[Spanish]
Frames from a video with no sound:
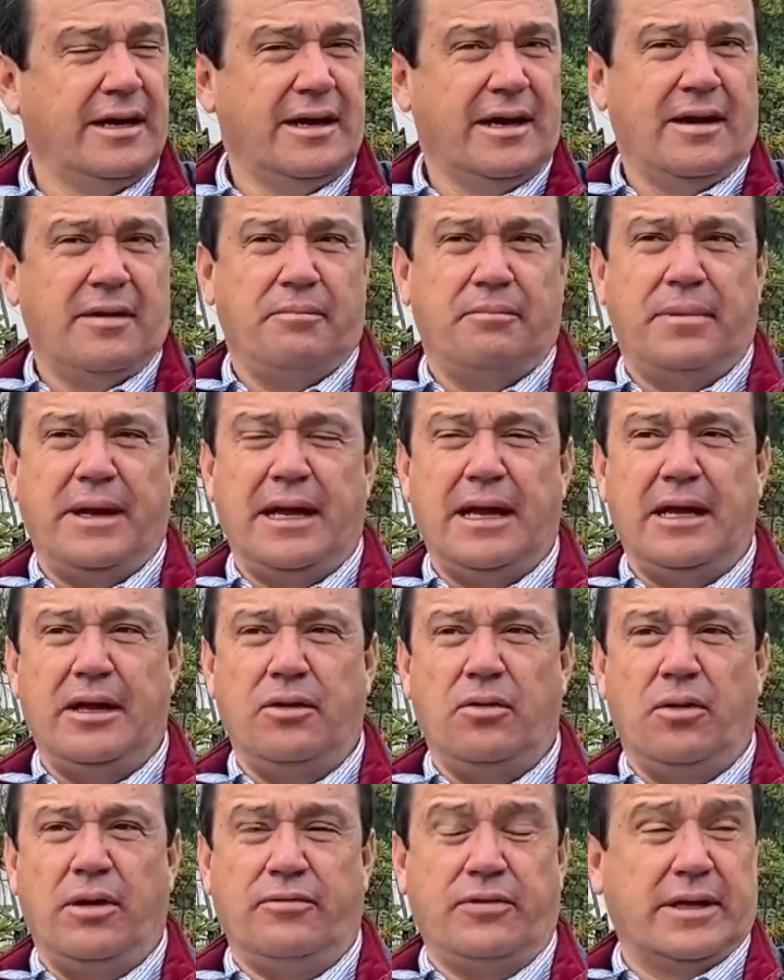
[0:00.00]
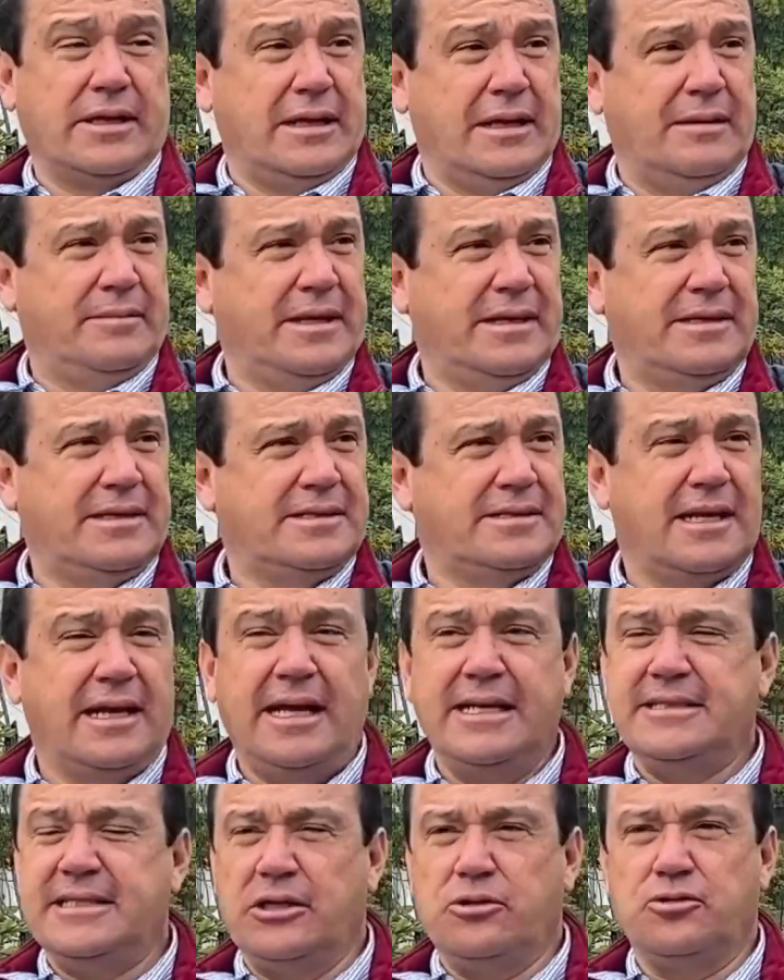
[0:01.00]
pero efectivamente está la
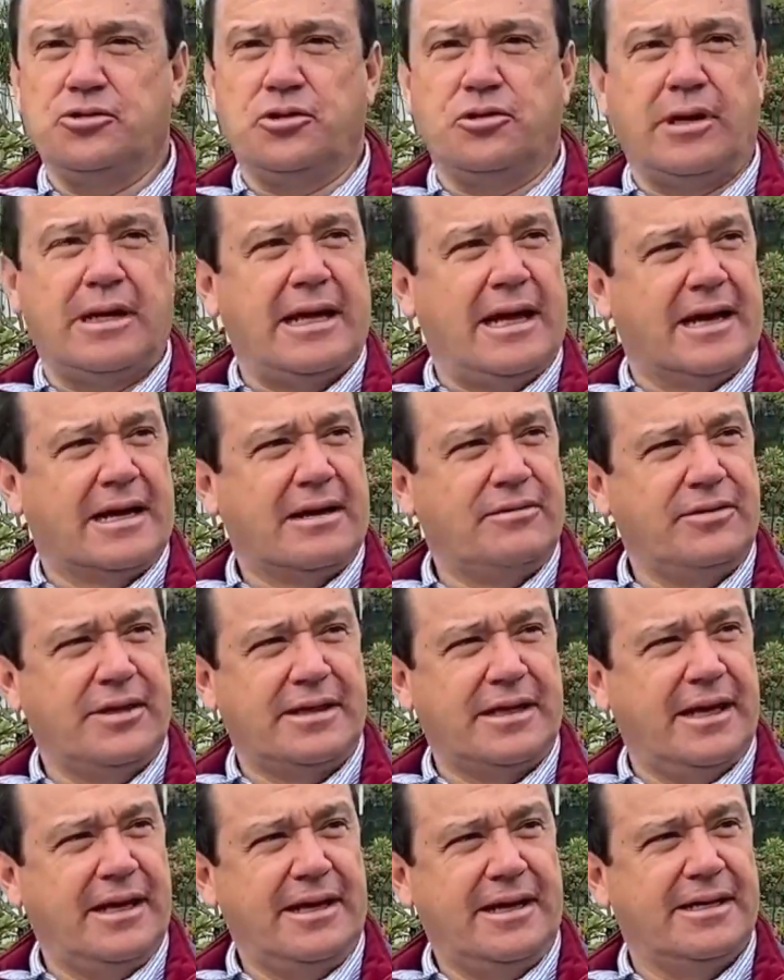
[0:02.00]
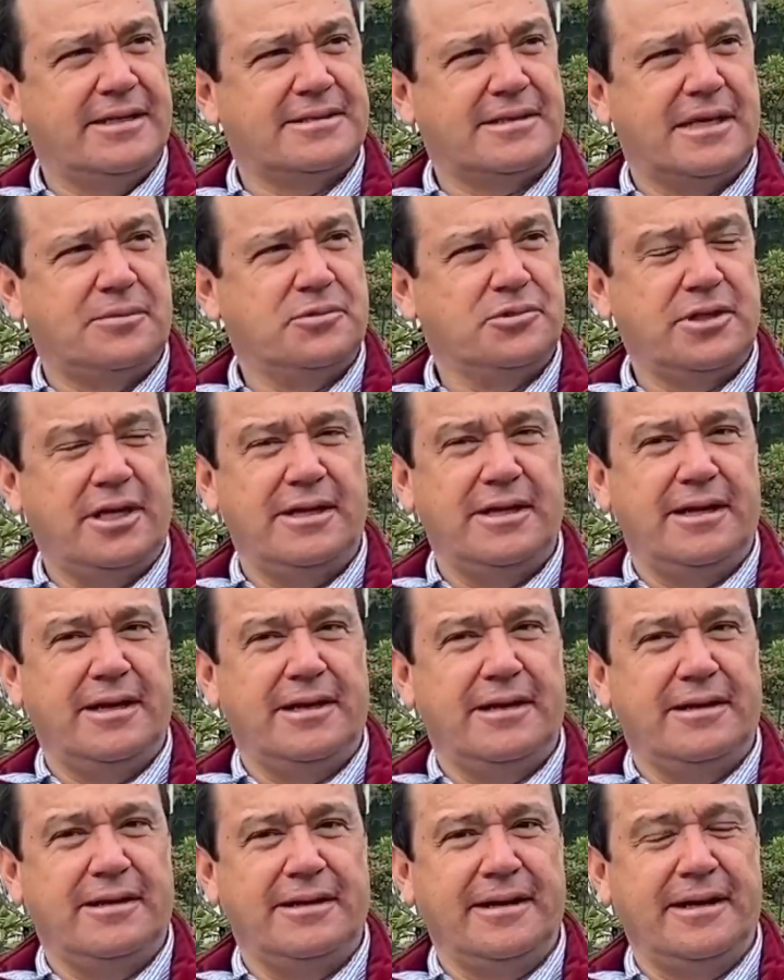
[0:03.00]
institucionalidad cafetera, estamos en el,
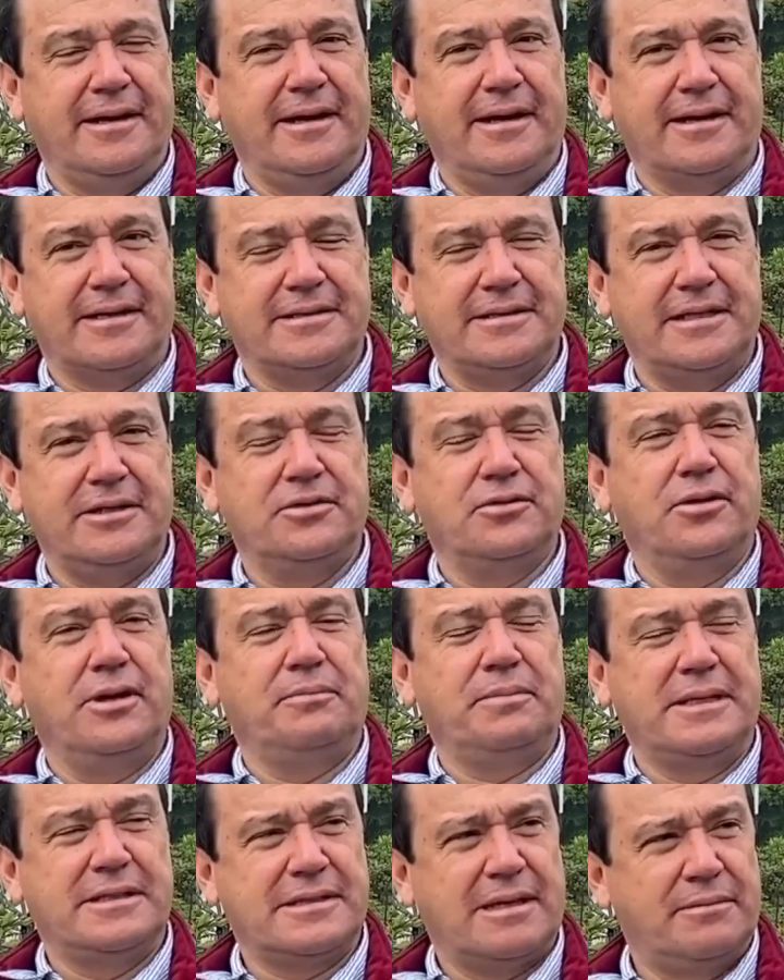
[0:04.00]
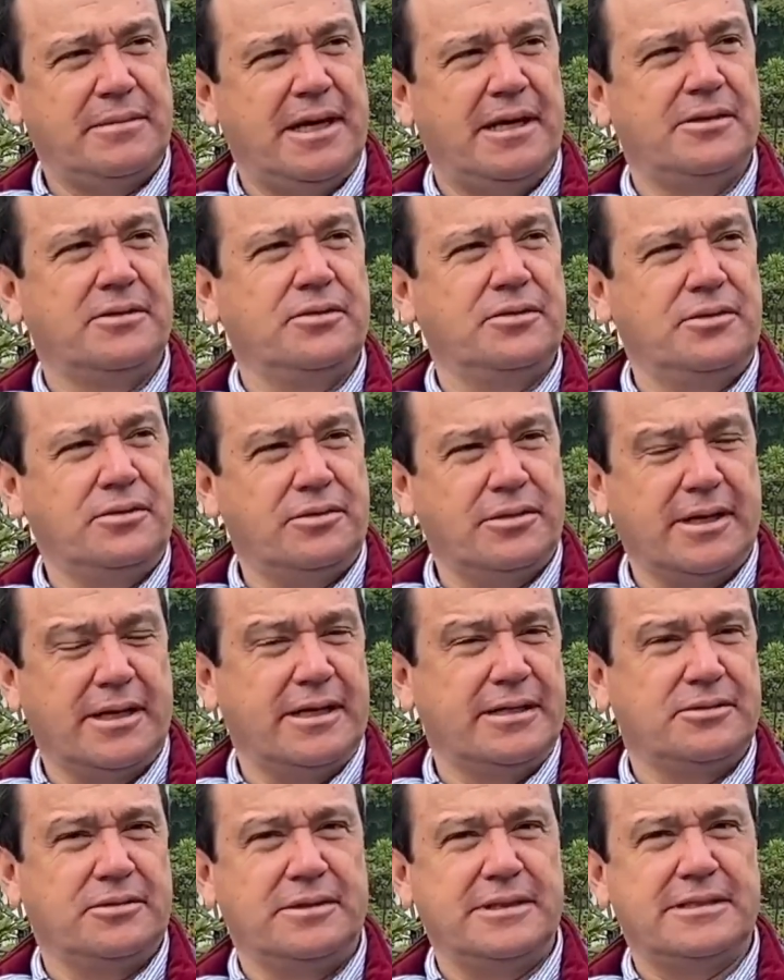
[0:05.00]
en el recinto del pensamiento que es
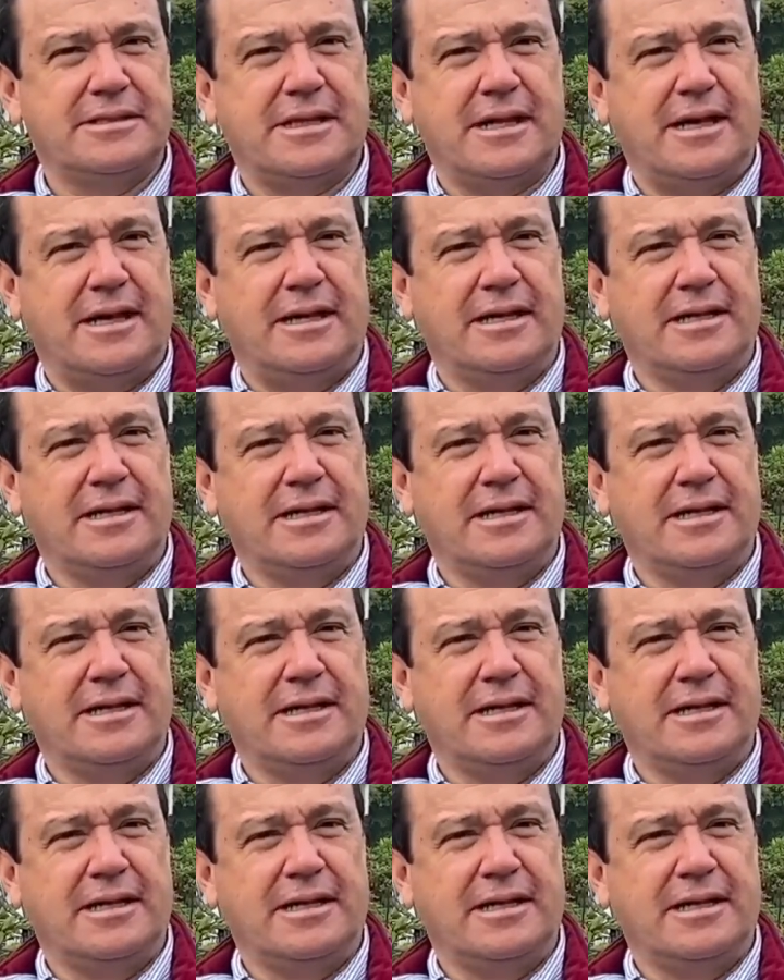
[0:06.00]
donde está,